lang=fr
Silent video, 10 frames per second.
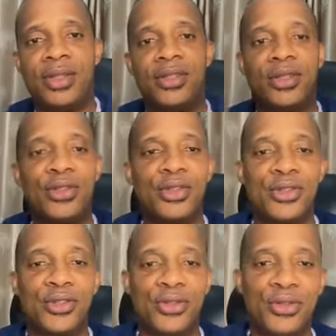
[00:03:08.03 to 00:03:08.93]
ceux qui sont
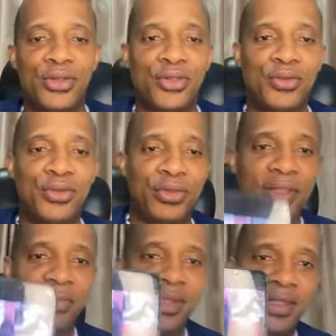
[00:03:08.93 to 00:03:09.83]
sur YouTube ne
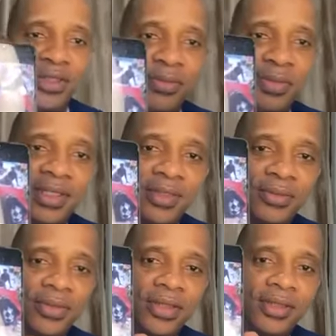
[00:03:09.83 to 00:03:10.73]
voyez pas, je vais mettre ça
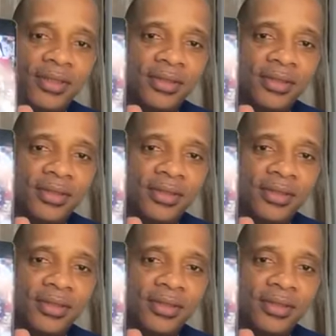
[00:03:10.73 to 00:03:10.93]
comme ça.